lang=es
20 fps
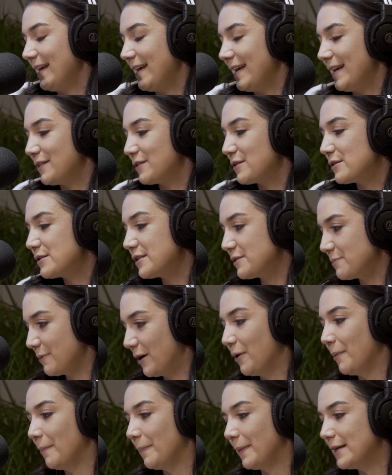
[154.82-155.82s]
Entonces,
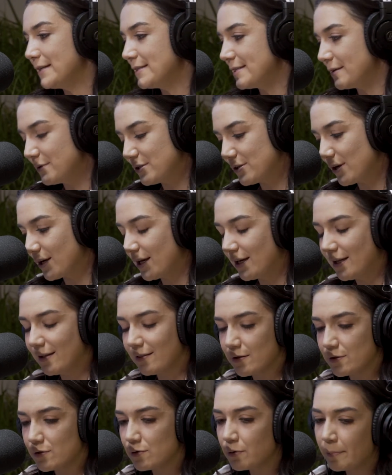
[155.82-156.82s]
bueno, el servicio al
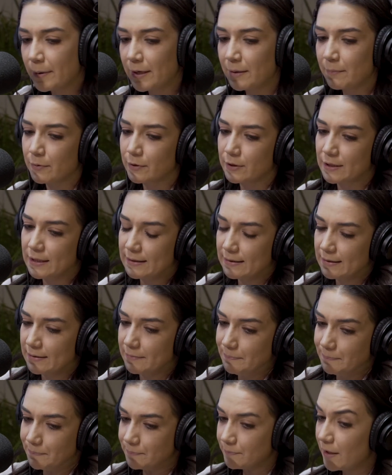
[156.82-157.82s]
cliente, súper
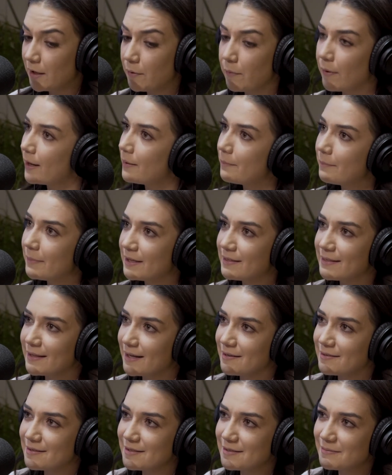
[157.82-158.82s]
importante. Igual en
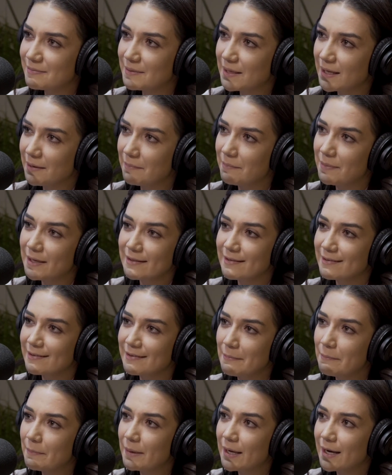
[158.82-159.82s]
ventas. En
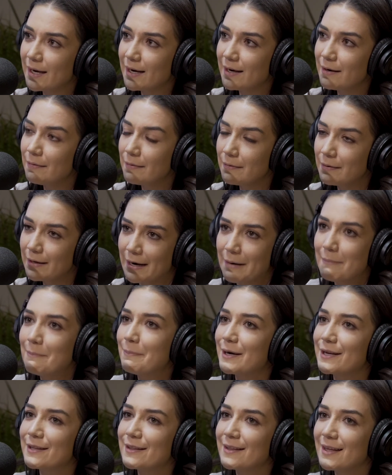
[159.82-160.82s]
ventas también
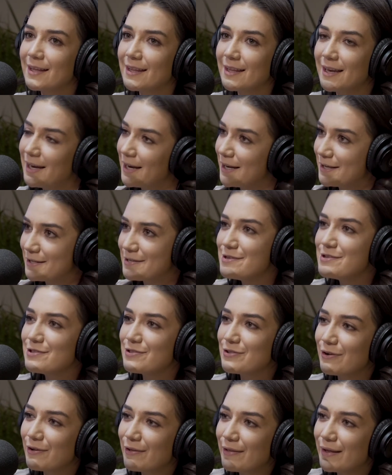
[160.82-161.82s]
gran parte del
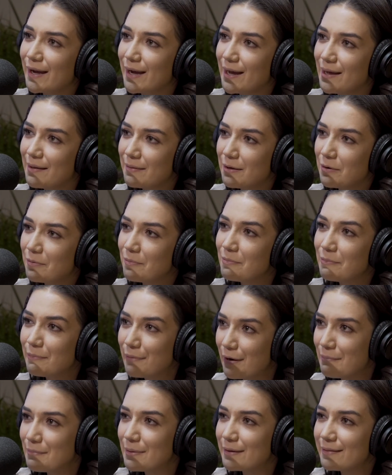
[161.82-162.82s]
éxito de, un
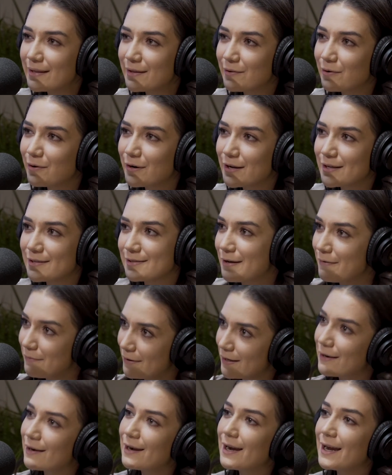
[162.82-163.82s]
buen vendedor es
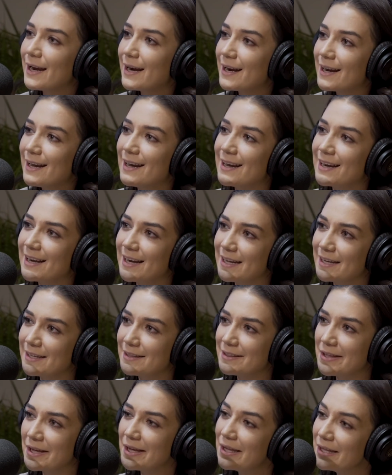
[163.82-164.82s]
saber leer al
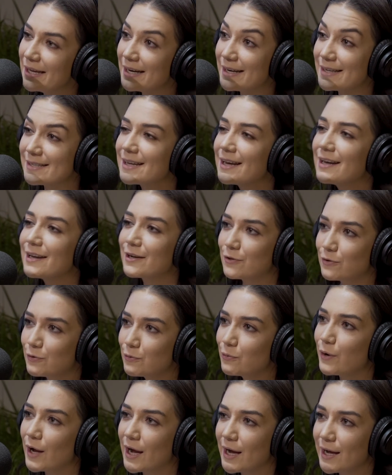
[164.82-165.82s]
cliente y en esa
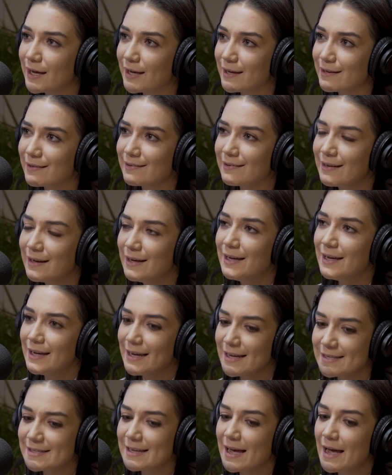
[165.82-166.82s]
lectura es
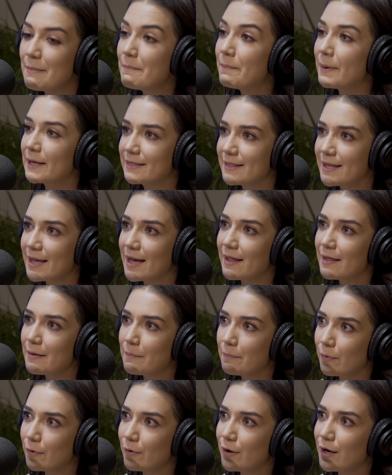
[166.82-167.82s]
esa empatía
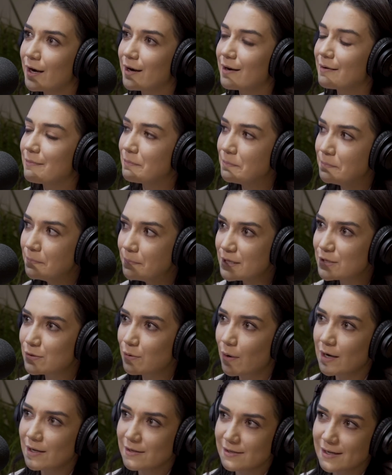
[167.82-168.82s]
de poder
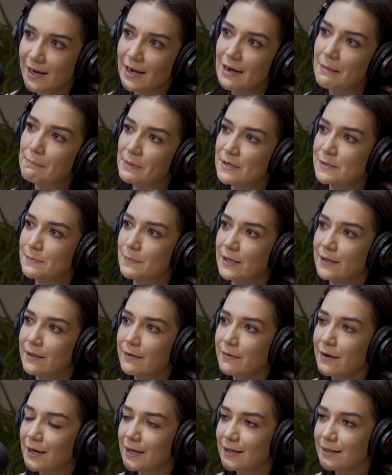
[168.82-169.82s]
visualizar la
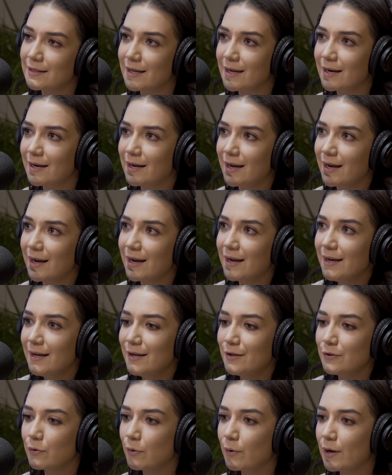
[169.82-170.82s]
perspectiva que tiene
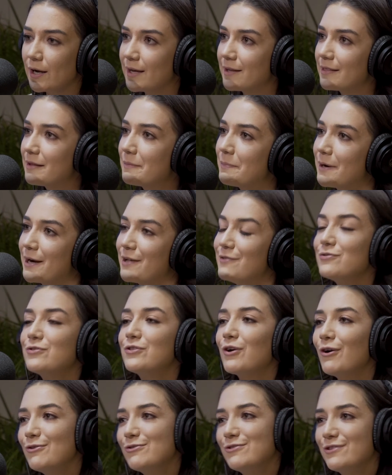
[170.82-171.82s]
tu cliente para
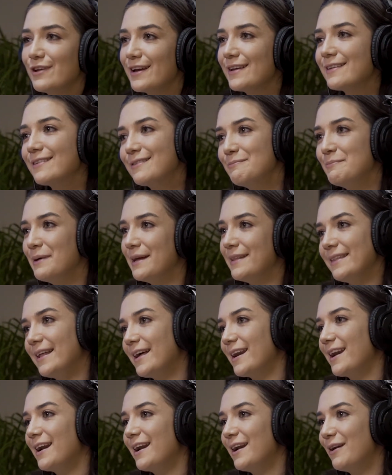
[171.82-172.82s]
entonces
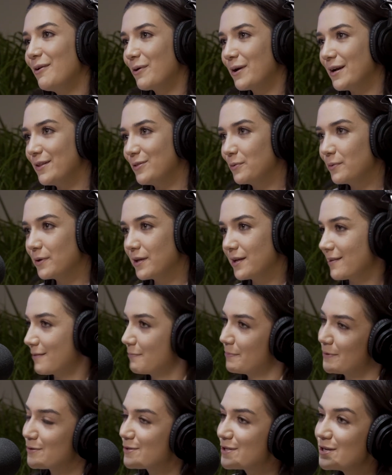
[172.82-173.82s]
venderle lo que tú
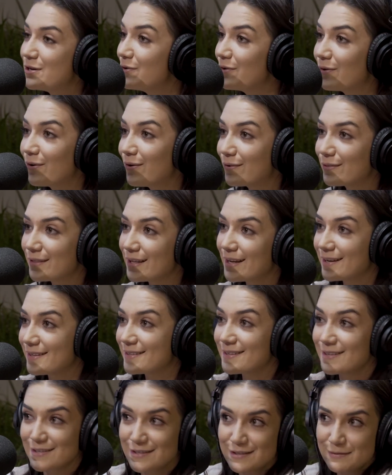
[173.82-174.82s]
quieres. Pero si no
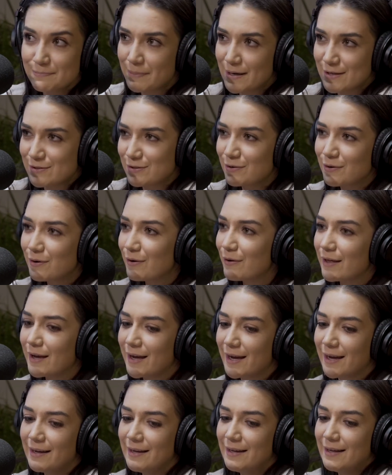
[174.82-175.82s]
tienes ese espacio
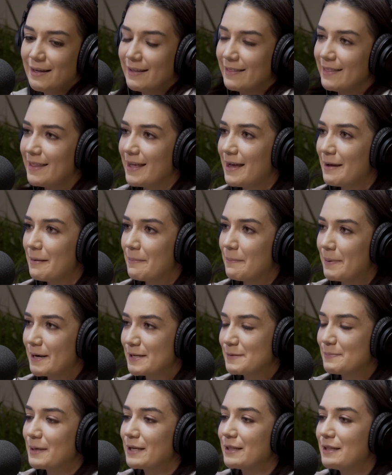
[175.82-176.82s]
de,
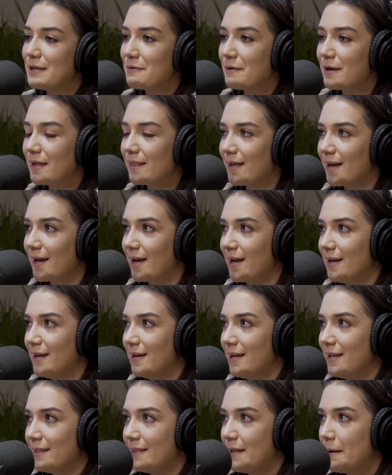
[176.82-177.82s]
perspectiva y de,
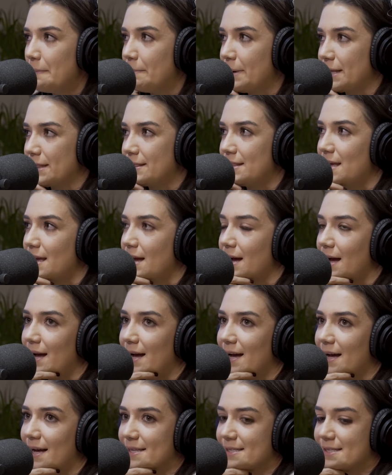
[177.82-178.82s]
de,
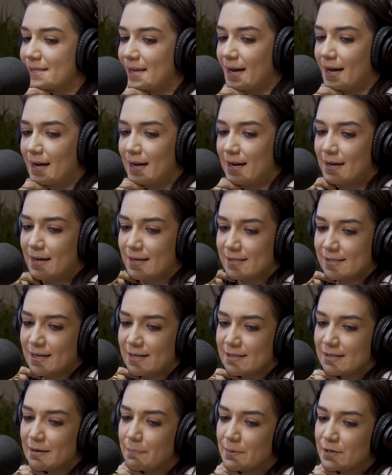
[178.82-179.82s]
empatía hacia,
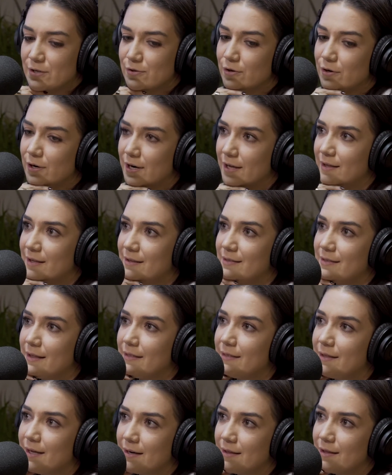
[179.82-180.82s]
hacia esa persona, de
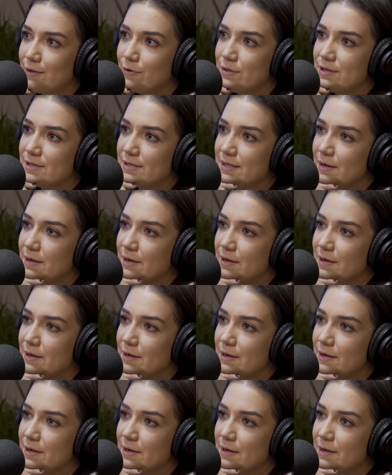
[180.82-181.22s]
entender de dónde está